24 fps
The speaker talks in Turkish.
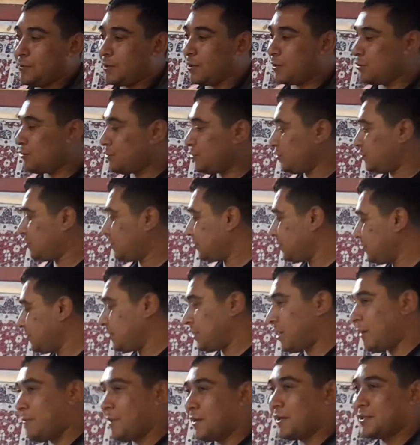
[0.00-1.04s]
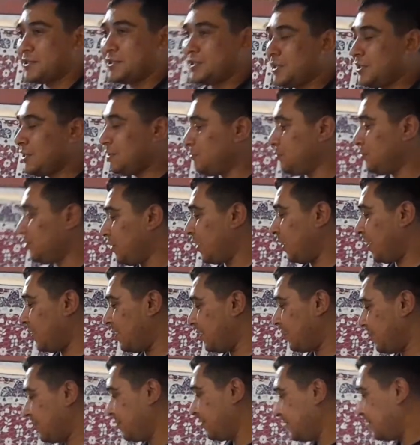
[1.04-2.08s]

bakıyoruz. Evet. Demek istediğim bu yani.